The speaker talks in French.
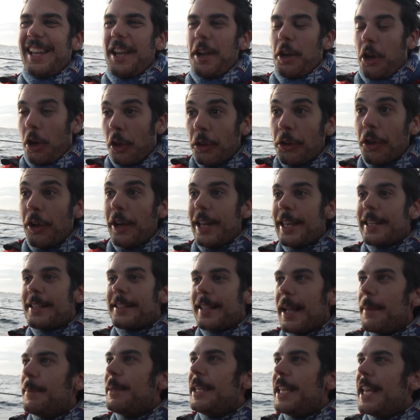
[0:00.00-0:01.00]
Quand dans
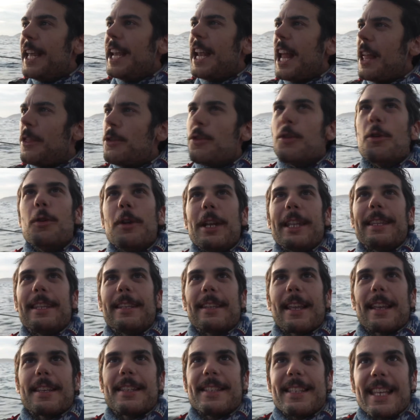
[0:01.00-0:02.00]
l'estaminet la
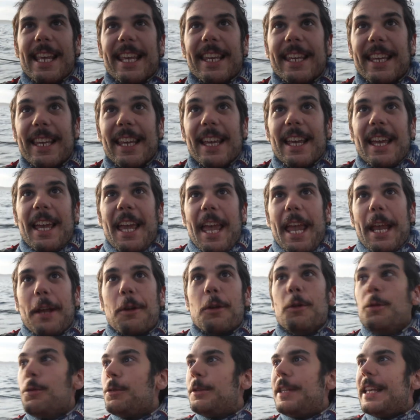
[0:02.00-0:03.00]
était à sec et
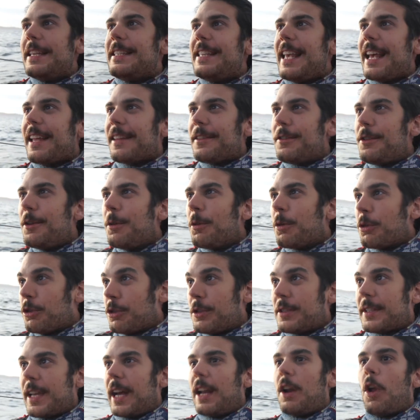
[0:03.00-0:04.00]
que nous désertions
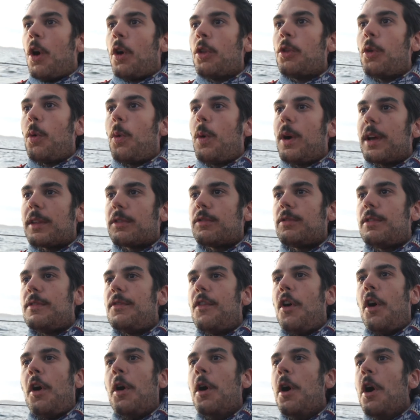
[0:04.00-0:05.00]
jusqu'à l'endroit
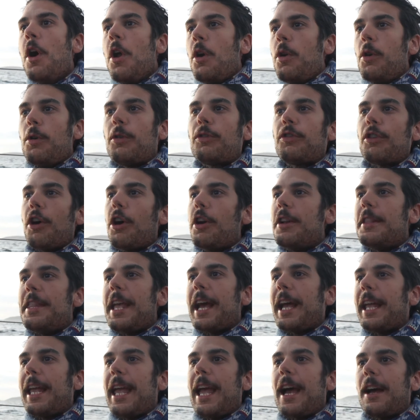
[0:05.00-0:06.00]
suivant, le sol
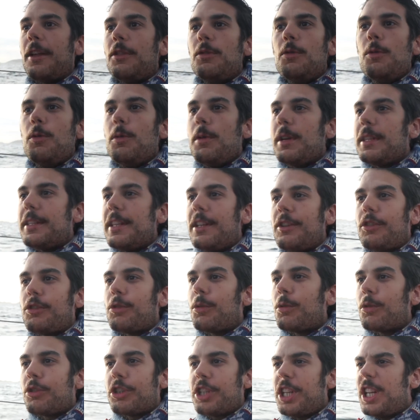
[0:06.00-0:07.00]
derrière nous était
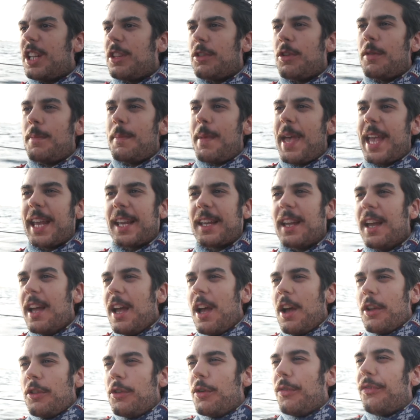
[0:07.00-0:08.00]
jonché de mecs,
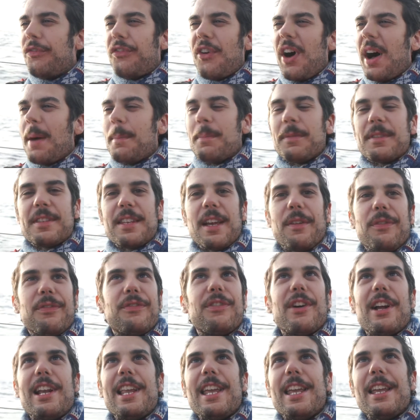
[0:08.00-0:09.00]
de femmes
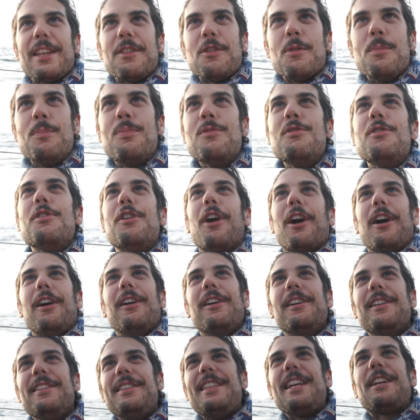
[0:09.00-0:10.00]
affalées, de bougres,
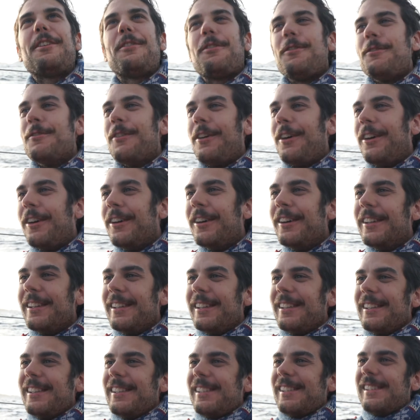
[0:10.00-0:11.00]
d'écuvants.
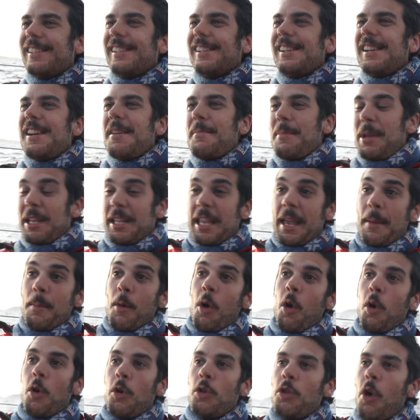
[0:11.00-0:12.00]
Mes
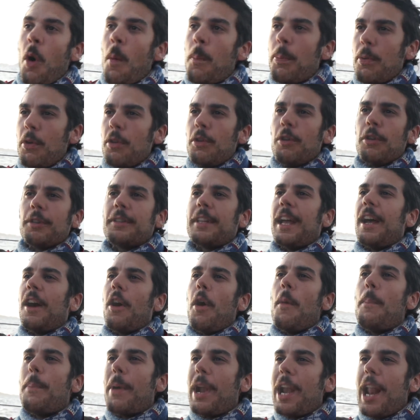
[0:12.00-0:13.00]
démons, eux non plus, ne
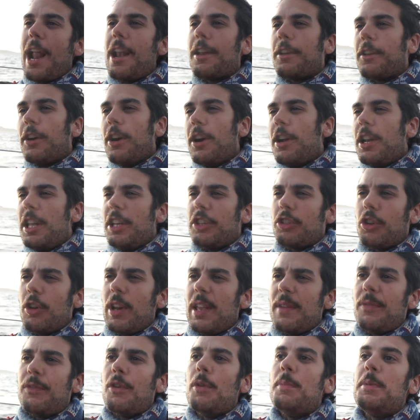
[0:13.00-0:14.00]
tinrent pas l'alcool et je
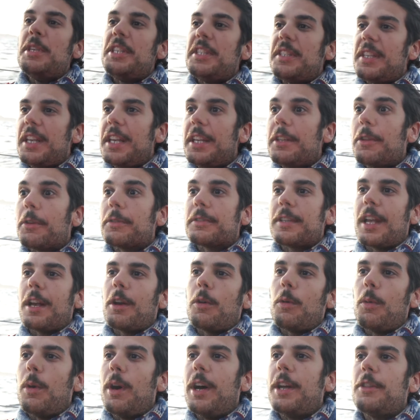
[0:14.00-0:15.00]
les vomissais dans un
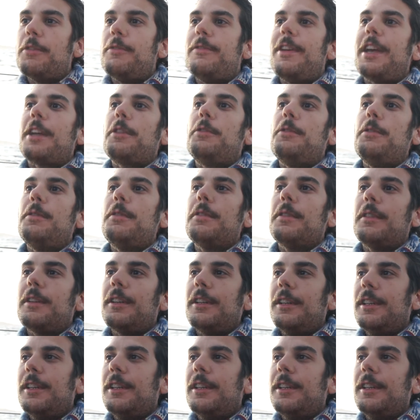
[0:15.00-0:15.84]
coin de verdure.